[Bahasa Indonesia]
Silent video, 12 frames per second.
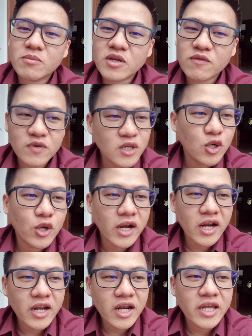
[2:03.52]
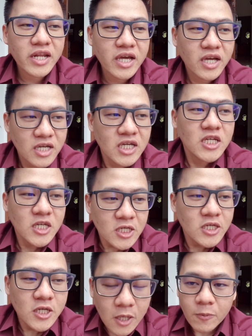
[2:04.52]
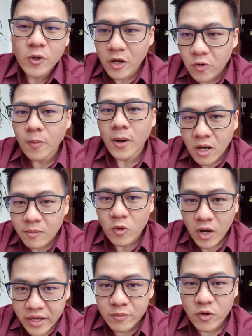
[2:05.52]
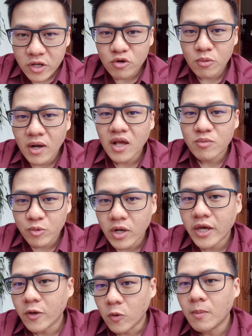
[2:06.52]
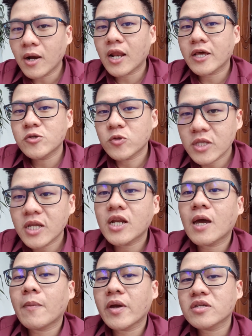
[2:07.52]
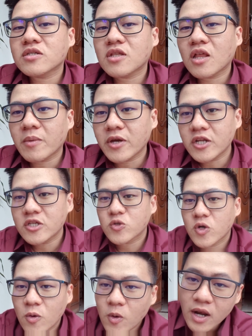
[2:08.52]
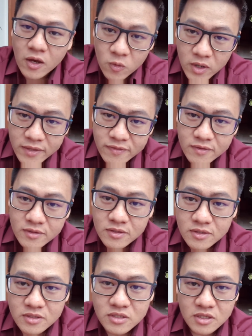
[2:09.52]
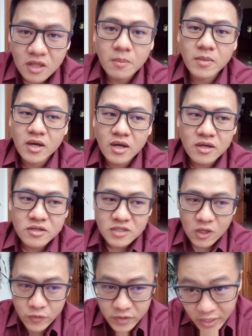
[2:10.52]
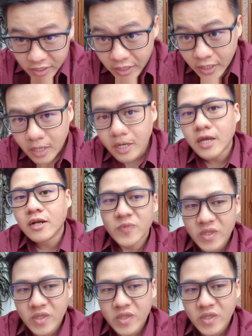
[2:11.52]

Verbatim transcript: banget bikin video dan lain-lain ya mungkin gue bakal mulai mungkin gue bakal mulai gue bakal lanjutin apa yang selama ini sudah gue lakukan selama setahun terakhir dan